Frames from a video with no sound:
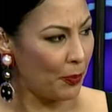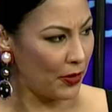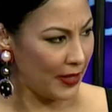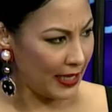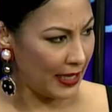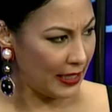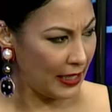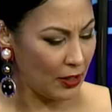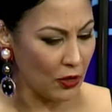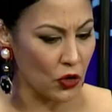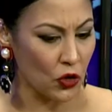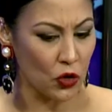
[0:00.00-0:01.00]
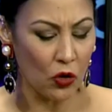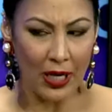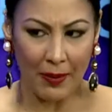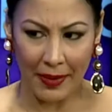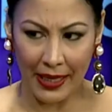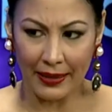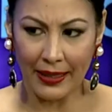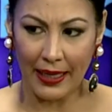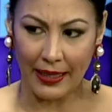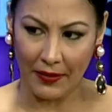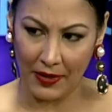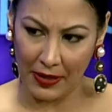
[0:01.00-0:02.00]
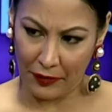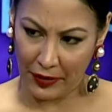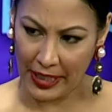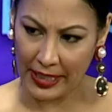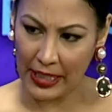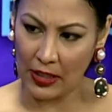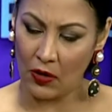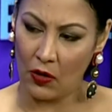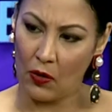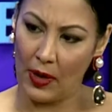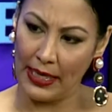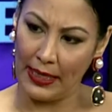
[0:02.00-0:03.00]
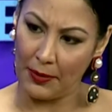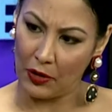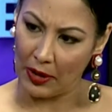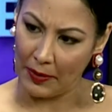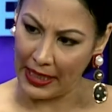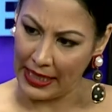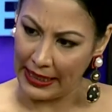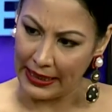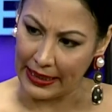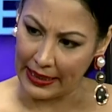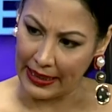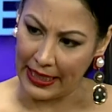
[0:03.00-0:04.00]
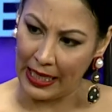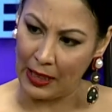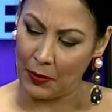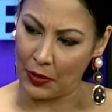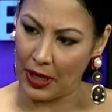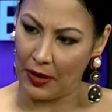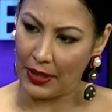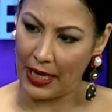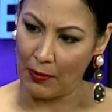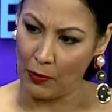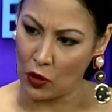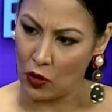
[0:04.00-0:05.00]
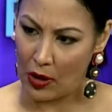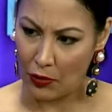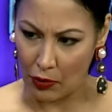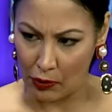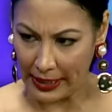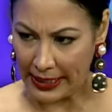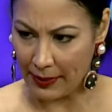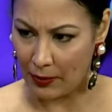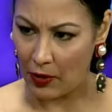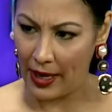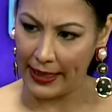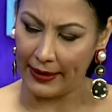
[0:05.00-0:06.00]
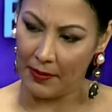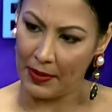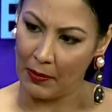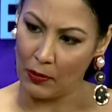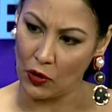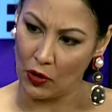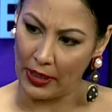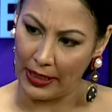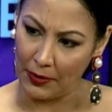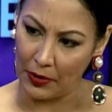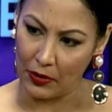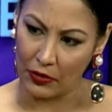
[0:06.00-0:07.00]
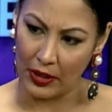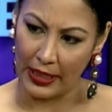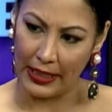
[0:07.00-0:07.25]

puede adquirirlos? ¿Solamente a nivel físico o hay libros también en internet? Porque ahora hay muchos audiolibros, hay también muchos libros